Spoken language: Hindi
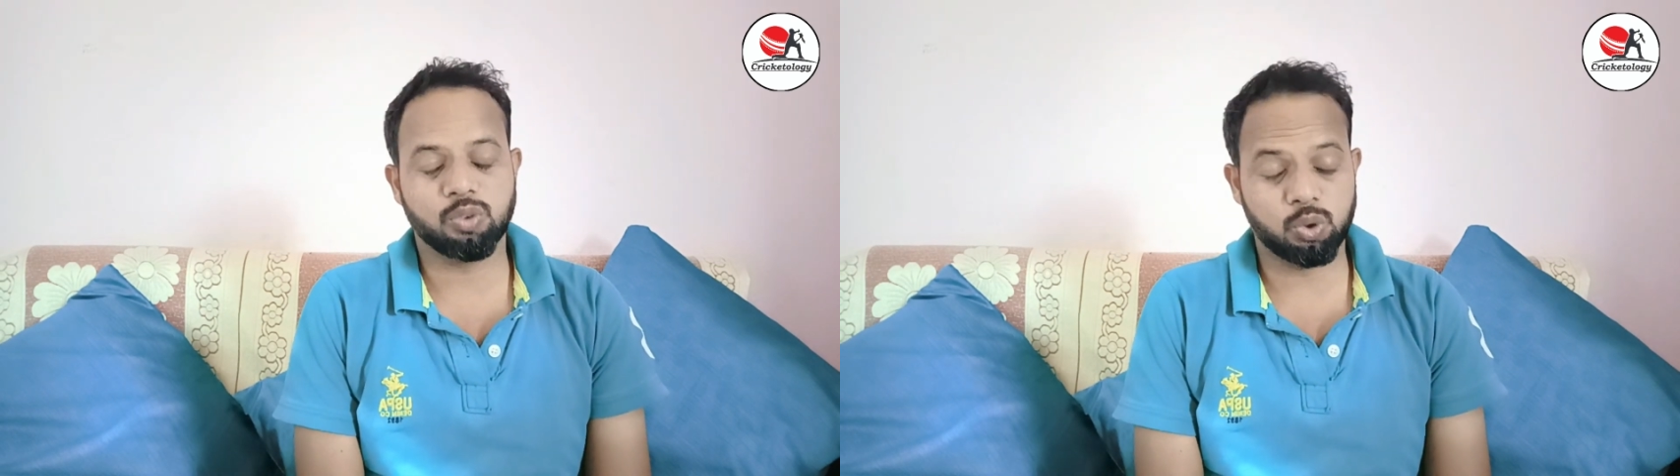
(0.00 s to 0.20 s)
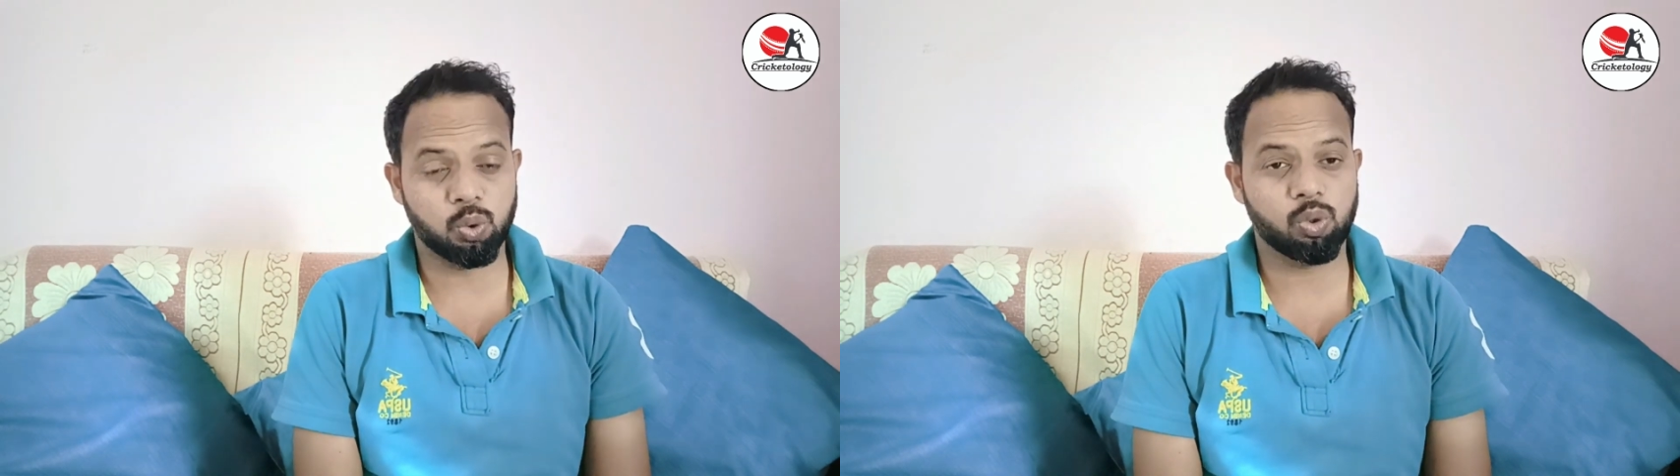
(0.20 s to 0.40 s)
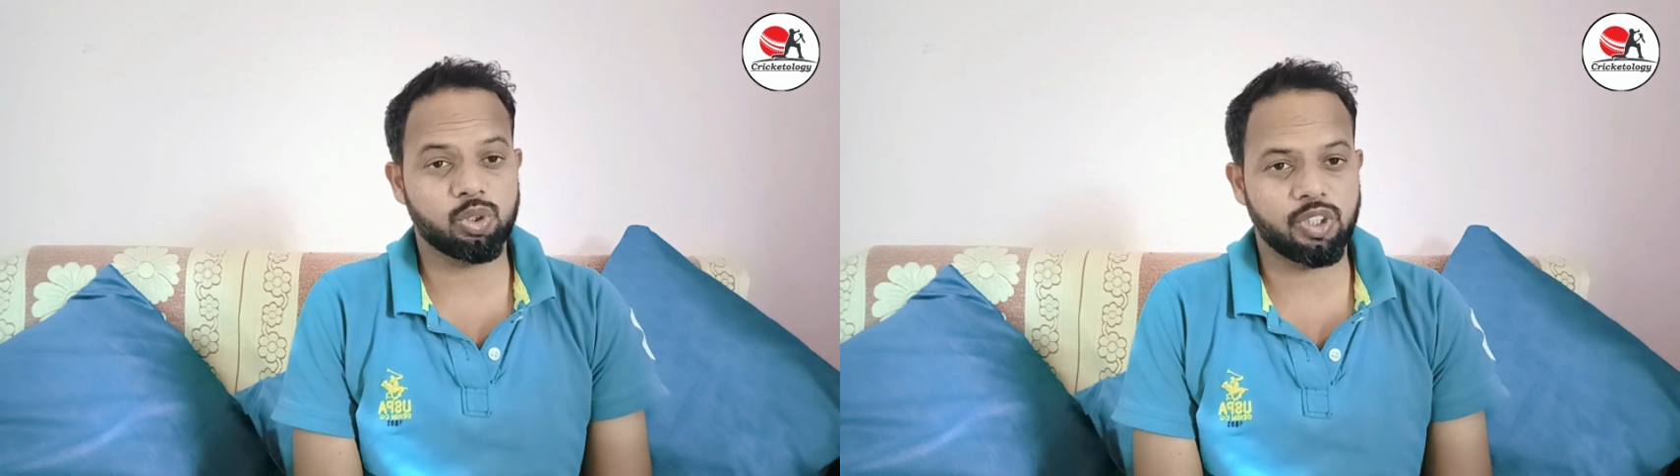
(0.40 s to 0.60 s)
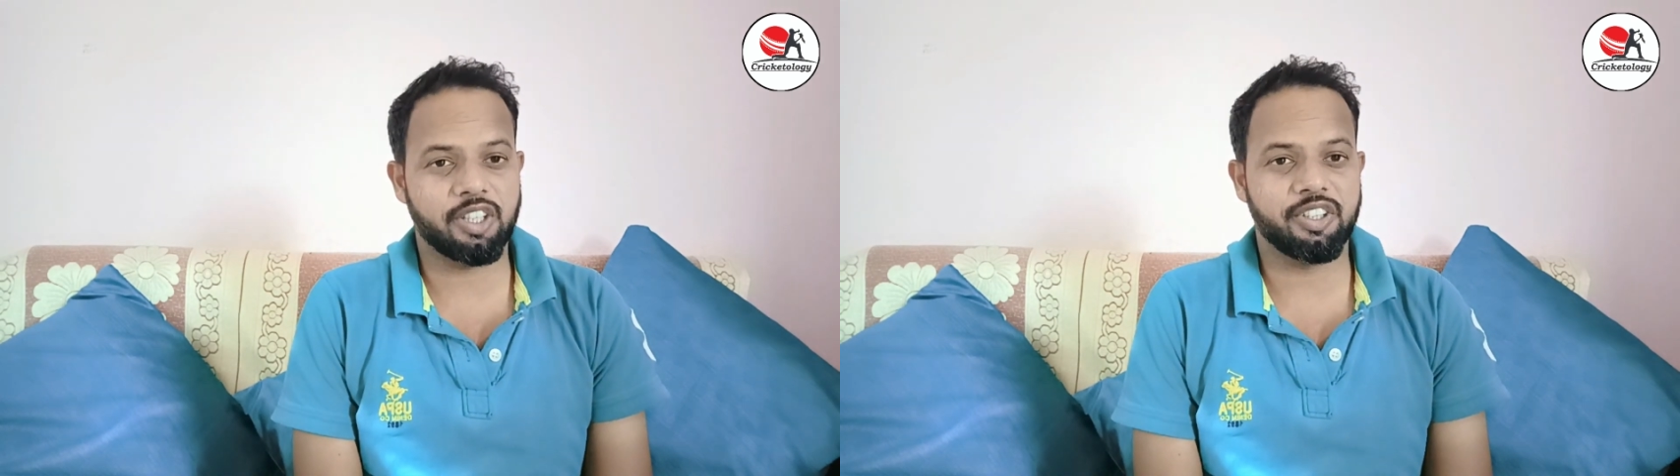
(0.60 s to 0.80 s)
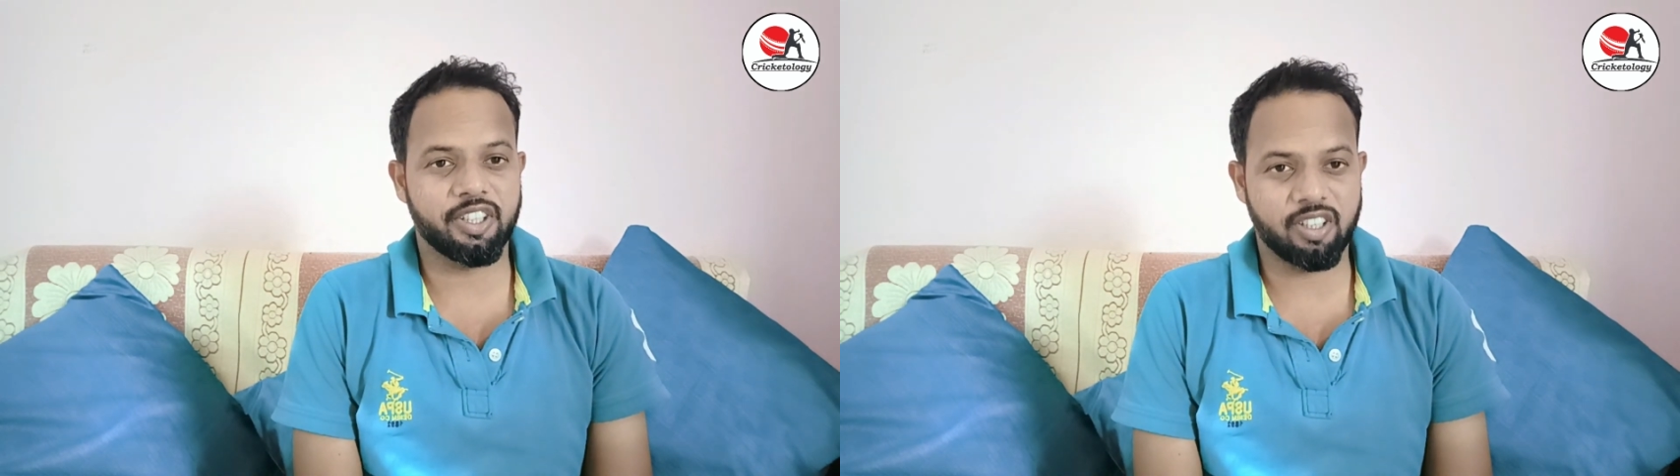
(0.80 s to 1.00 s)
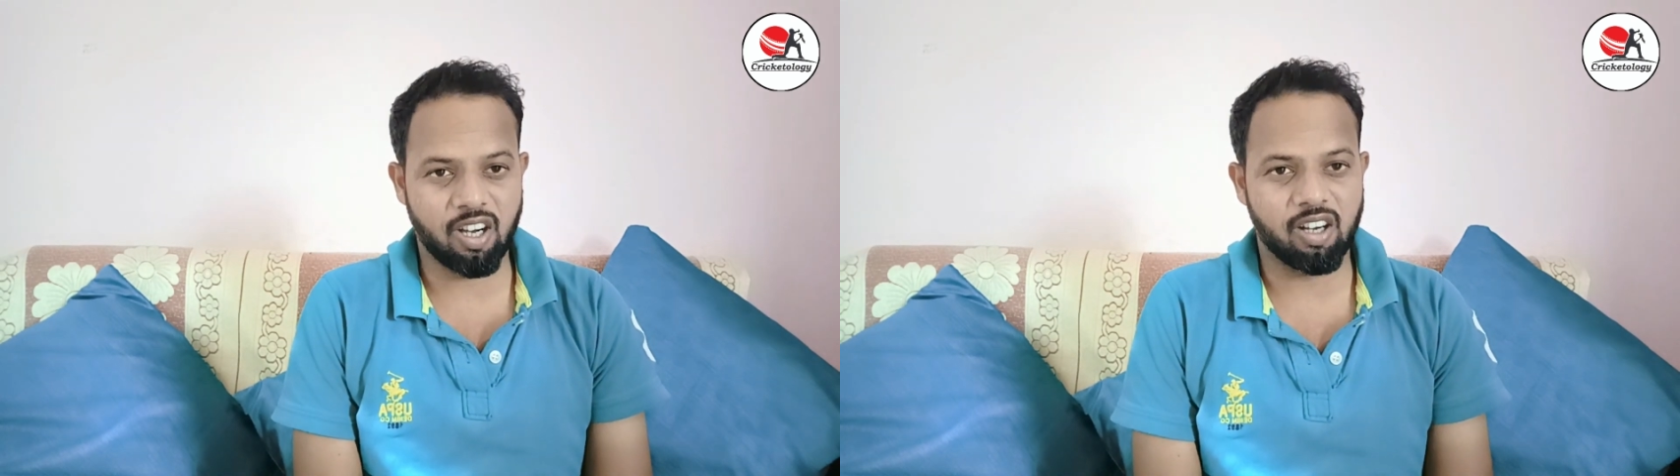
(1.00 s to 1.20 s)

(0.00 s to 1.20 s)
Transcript: जुड़ जाइएगा